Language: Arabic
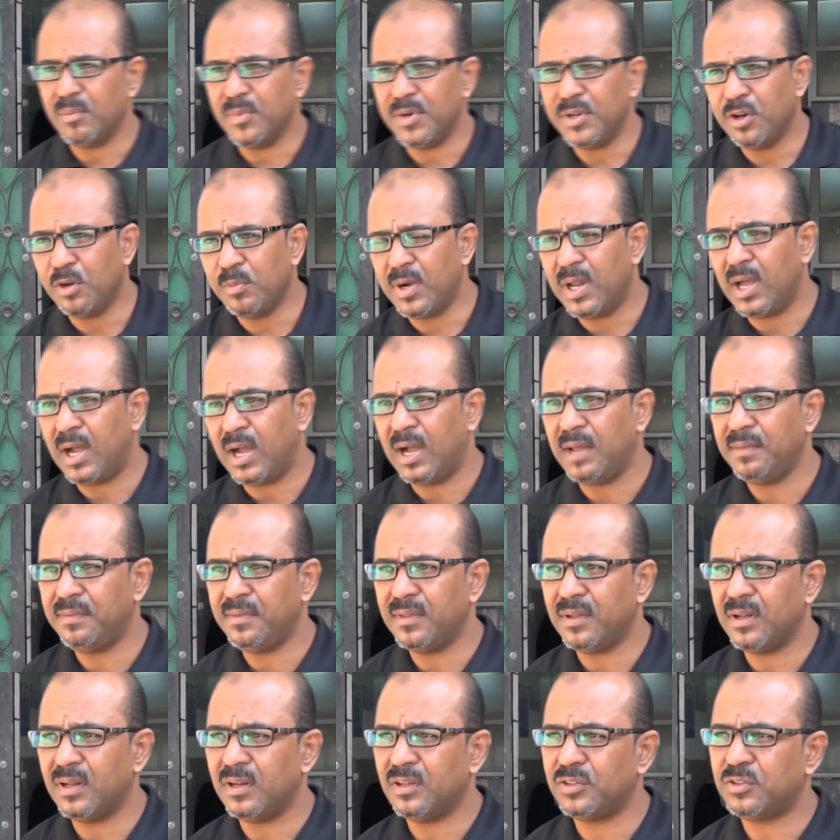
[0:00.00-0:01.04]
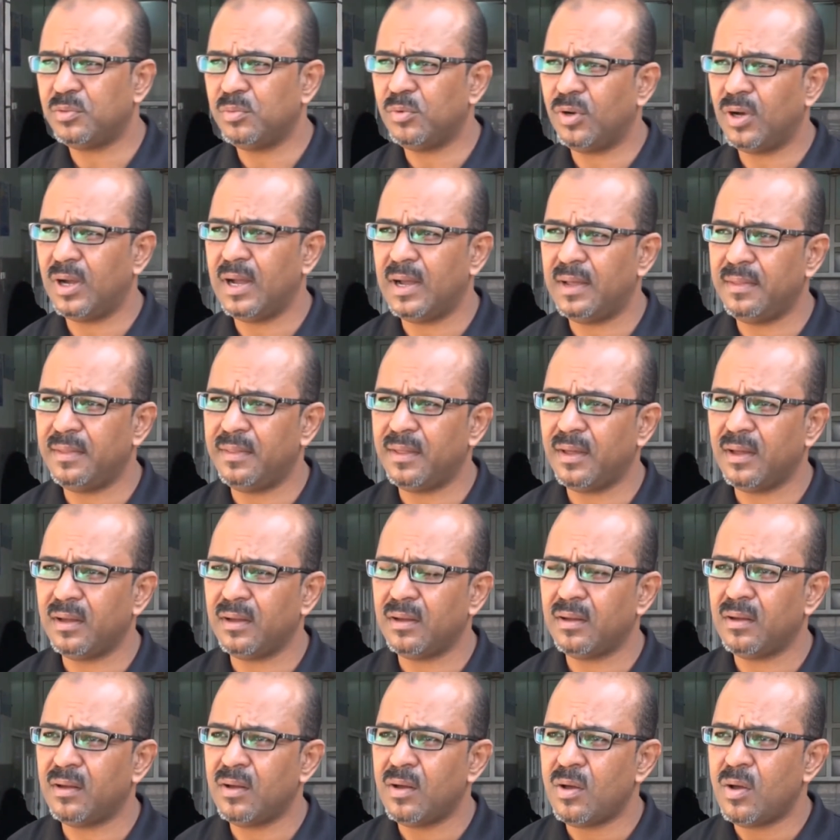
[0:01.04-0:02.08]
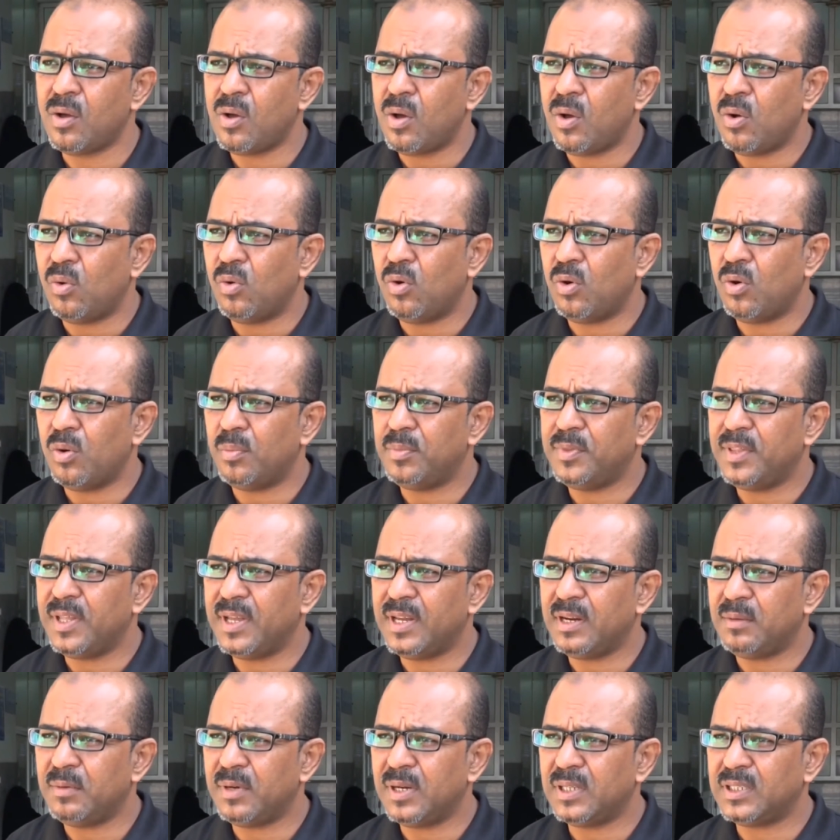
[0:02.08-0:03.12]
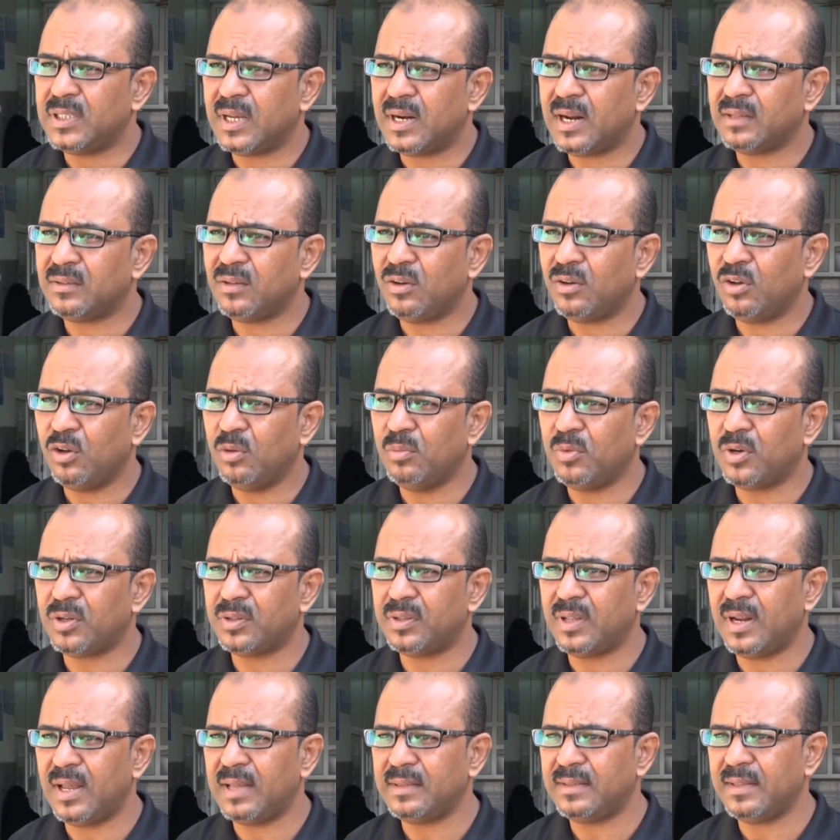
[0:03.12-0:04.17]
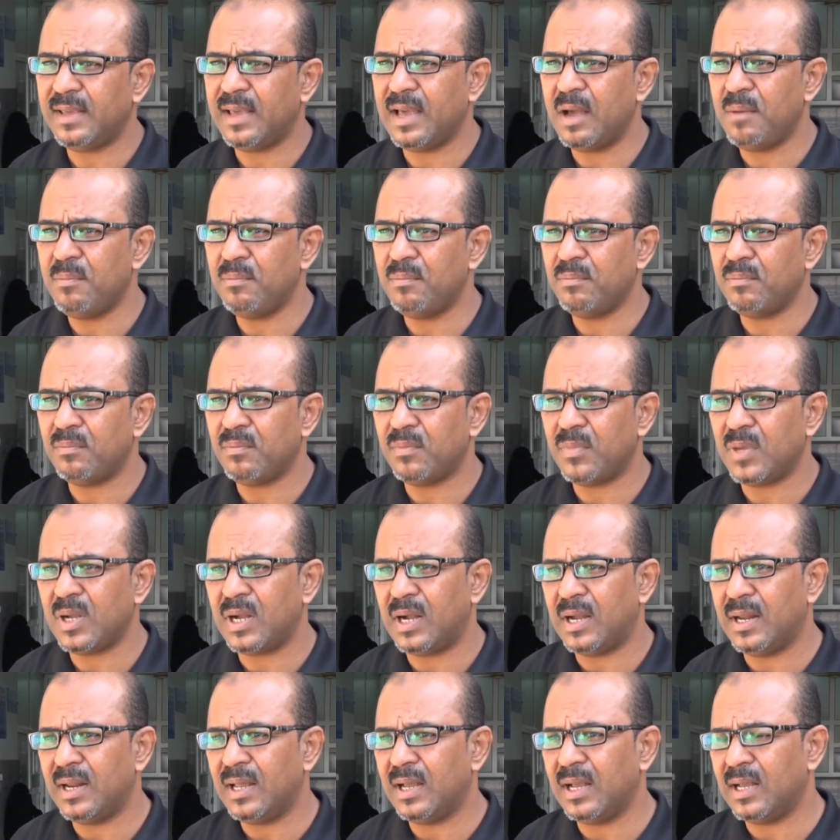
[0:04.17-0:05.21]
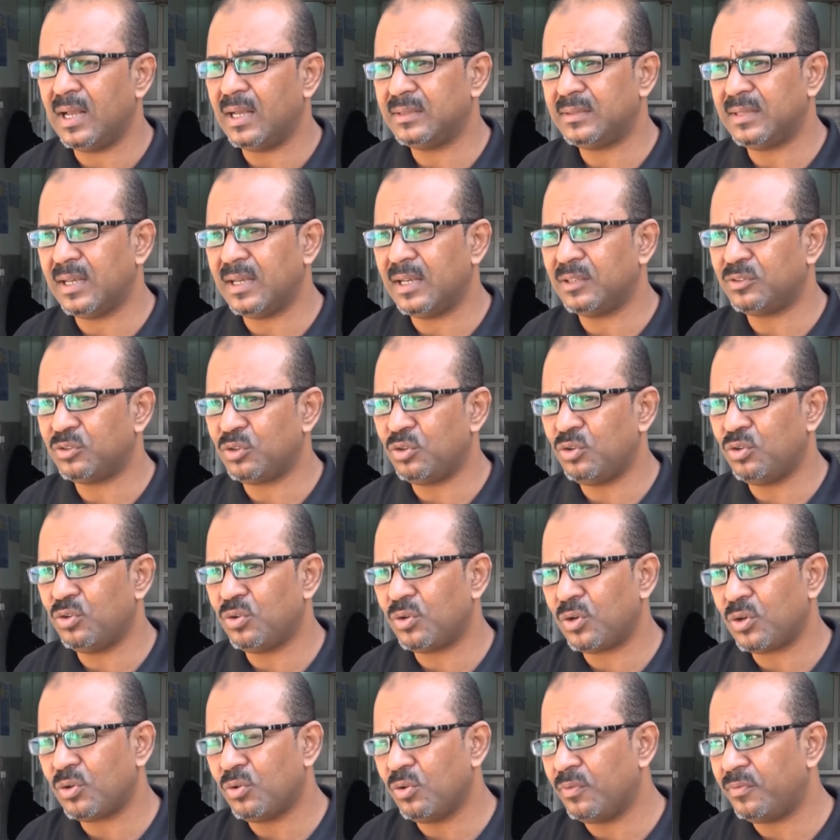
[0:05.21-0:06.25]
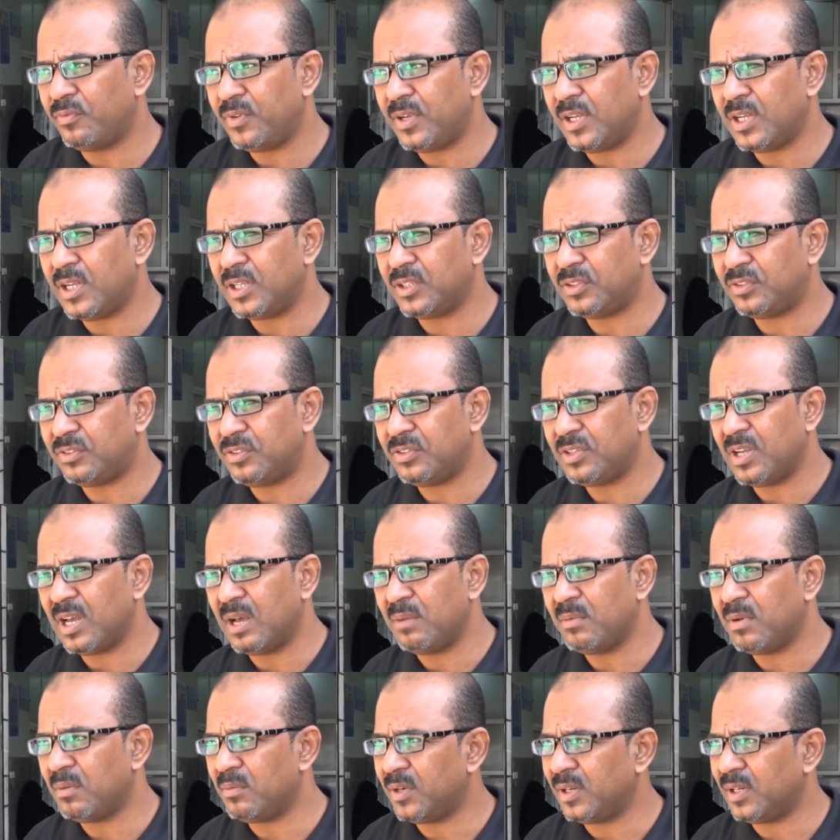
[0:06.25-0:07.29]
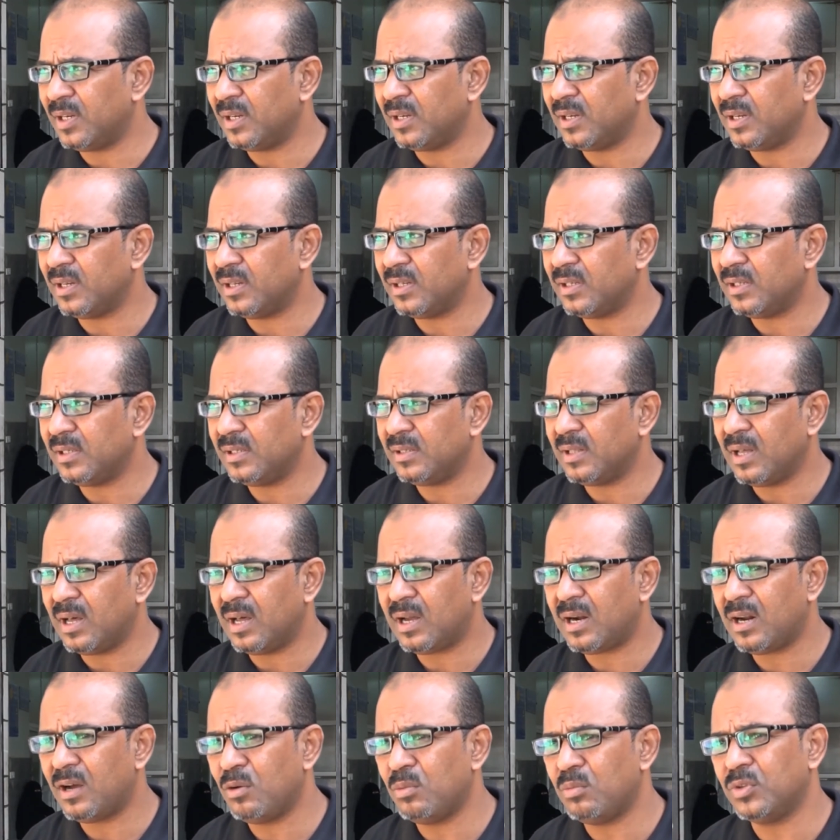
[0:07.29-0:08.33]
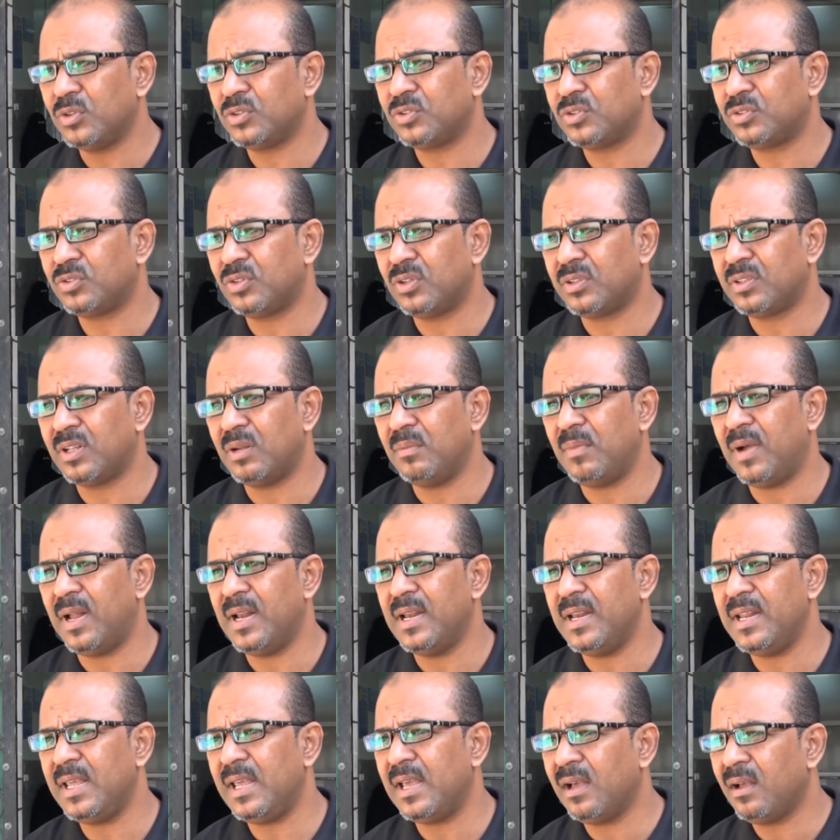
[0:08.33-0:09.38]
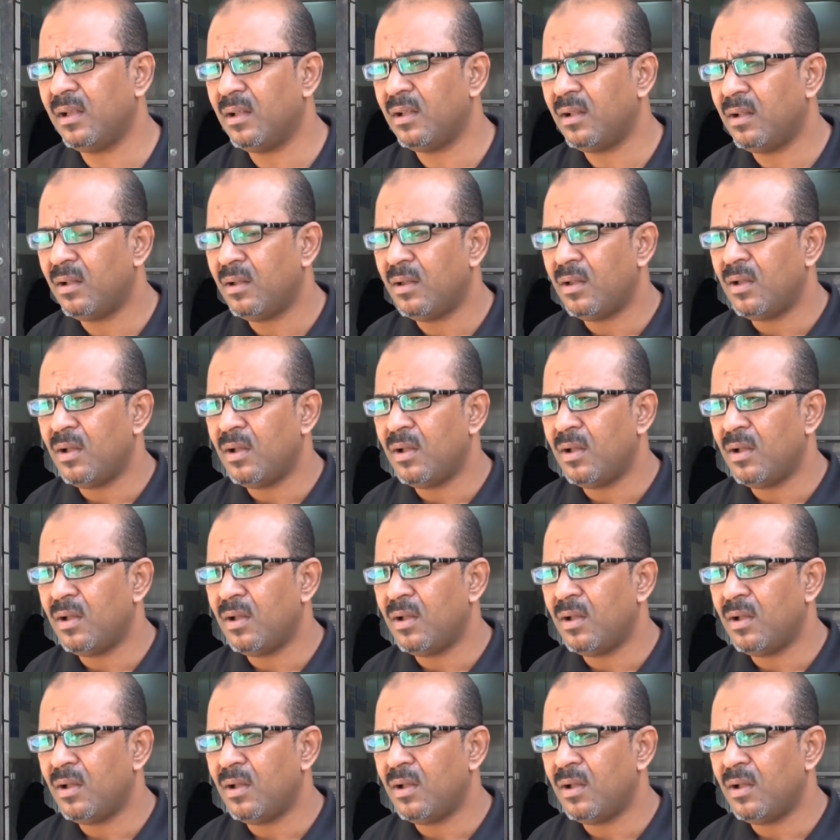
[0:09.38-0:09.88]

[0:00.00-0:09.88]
من يوم الاحد الاسبوع هذا وبدينا بالاشارات الحمر ثلاث ايام على اساس انه يكون في استجابه من الاداره ومن السلطه المحليه